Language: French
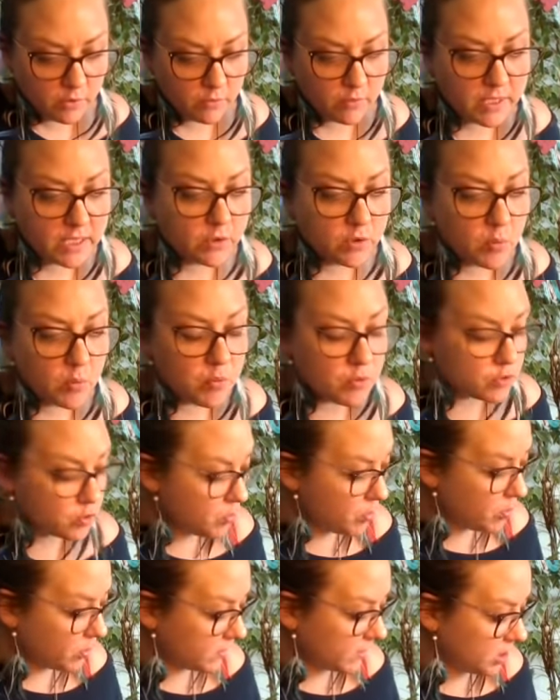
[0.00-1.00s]
oui, que pour
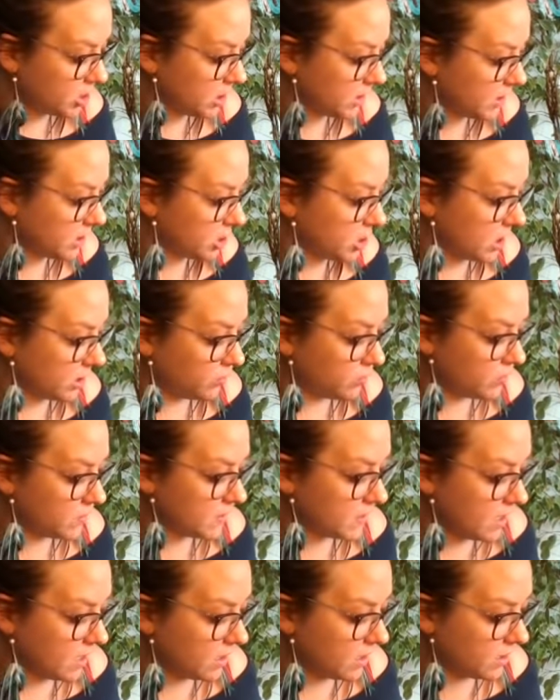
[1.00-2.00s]
se protéger déjà de
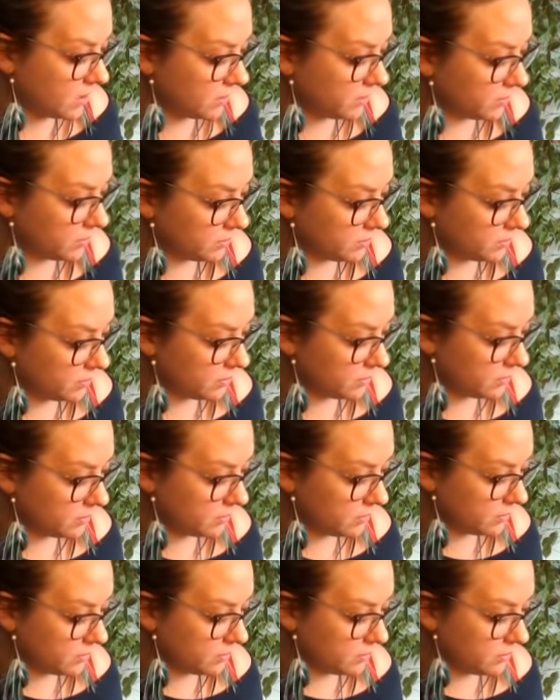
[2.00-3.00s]
ça,
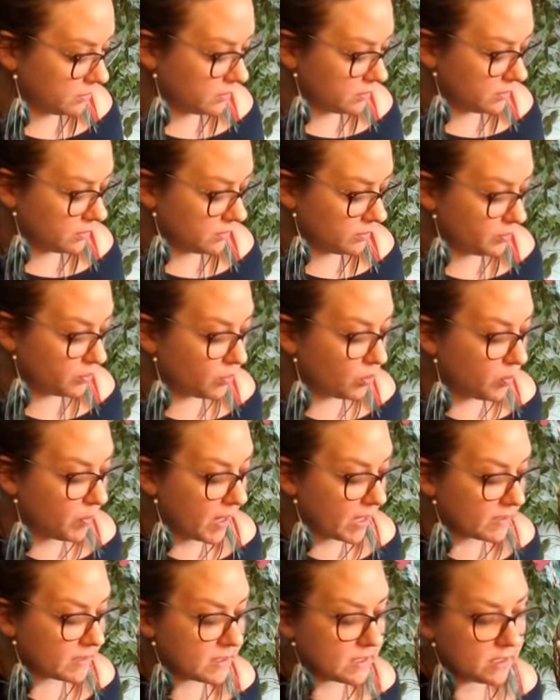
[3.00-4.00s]
euh, pour
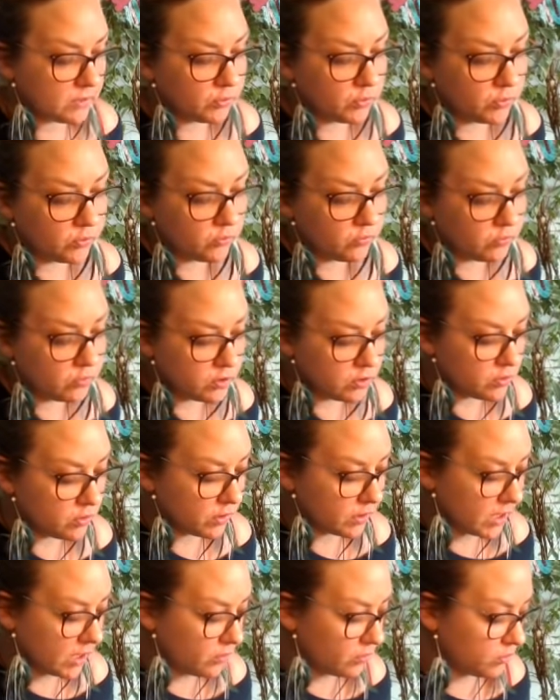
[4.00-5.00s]
repartir de nouveau
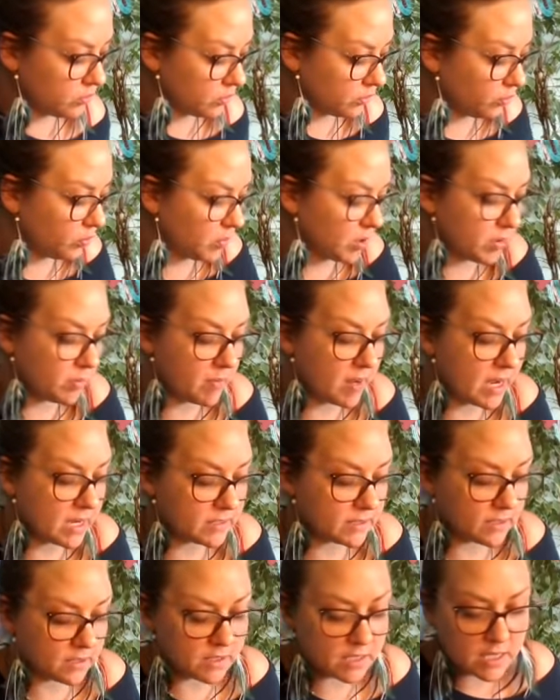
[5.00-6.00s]
sur, sur de bonnes
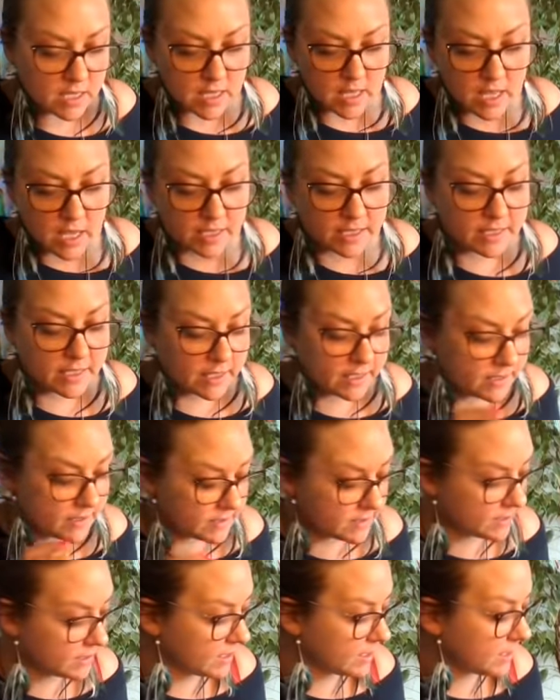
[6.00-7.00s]
bases,
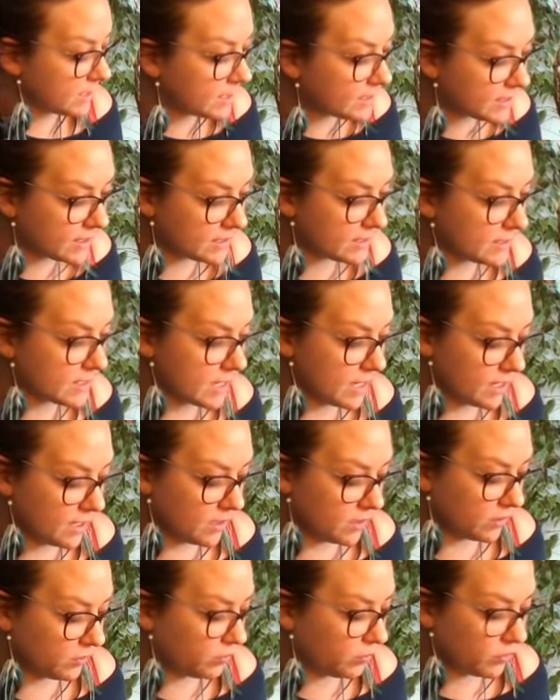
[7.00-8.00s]
c'est
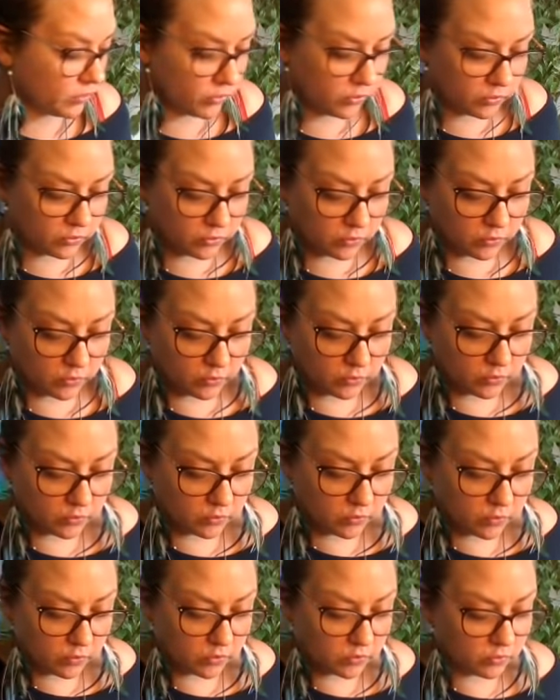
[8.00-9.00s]
nécessaire de s'isoler,
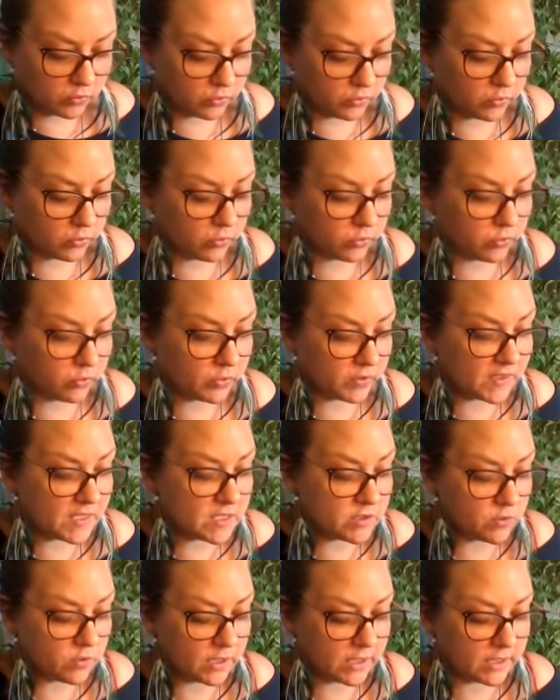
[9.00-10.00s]
se, de
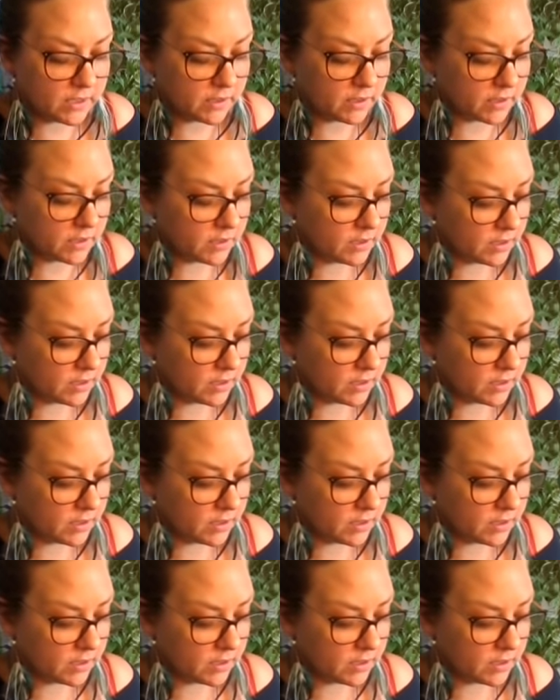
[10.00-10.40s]
se, de,